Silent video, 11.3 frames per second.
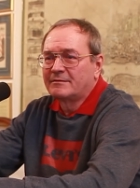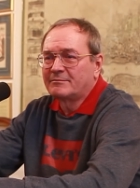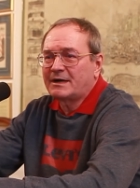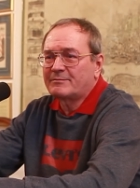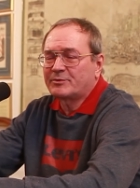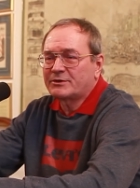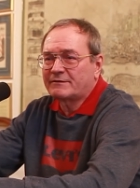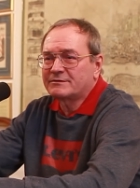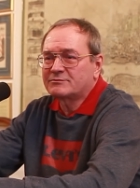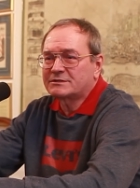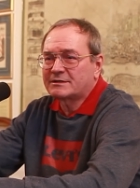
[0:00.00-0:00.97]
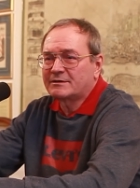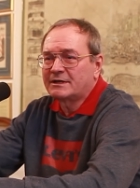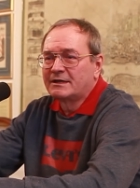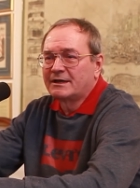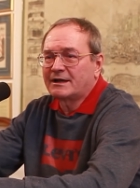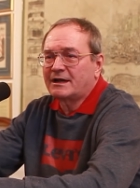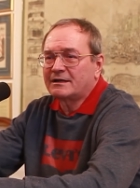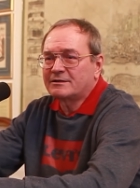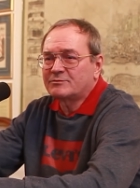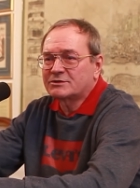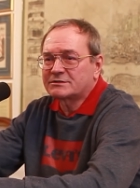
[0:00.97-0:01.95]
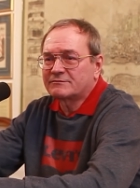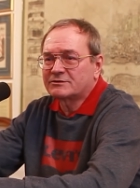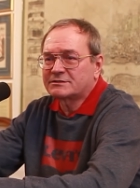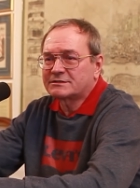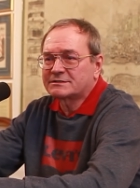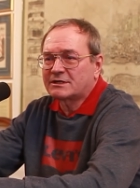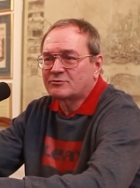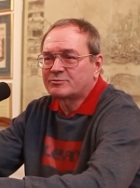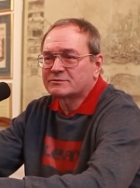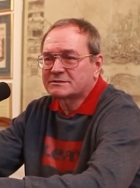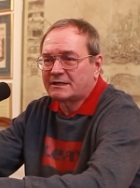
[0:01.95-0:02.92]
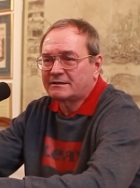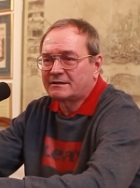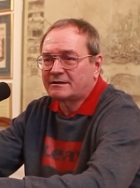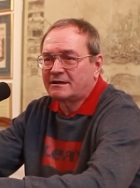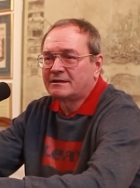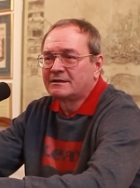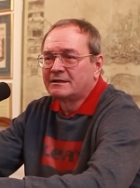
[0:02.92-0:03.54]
map, pojawiły się realne możliwości zakupu skanera